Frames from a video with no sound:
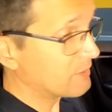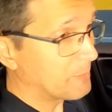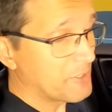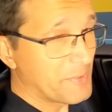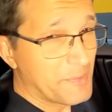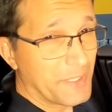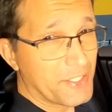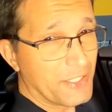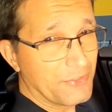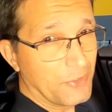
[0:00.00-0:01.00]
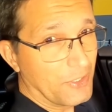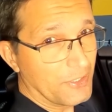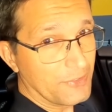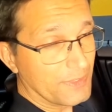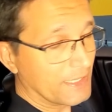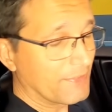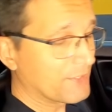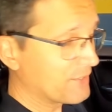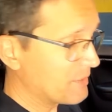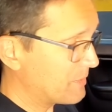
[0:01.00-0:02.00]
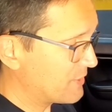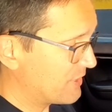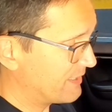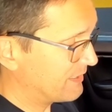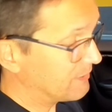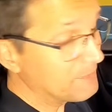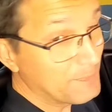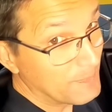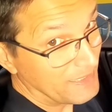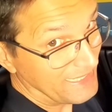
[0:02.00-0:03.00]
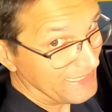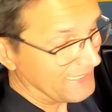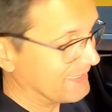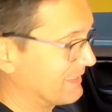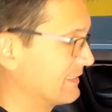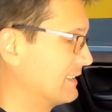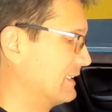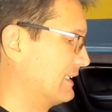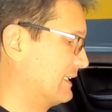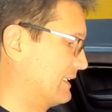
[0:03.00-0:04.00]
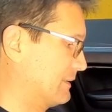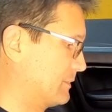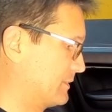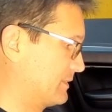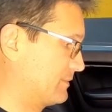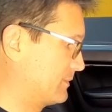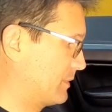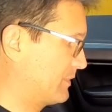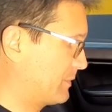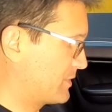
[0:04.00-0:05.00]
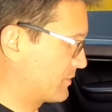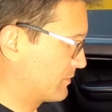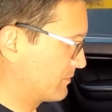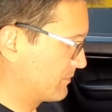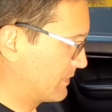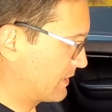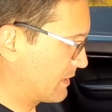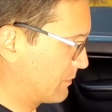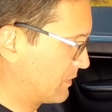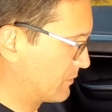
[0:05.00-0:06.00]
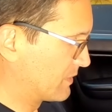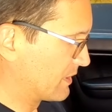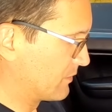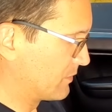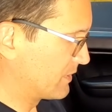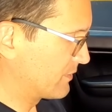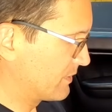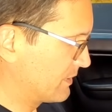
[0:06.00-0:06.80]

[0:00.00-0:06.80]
tu pode pedir para ela tirar foto, fazer gravações de emergência e tal, em inglês. Bom, eu, obviamente eu não acabo não usando isso,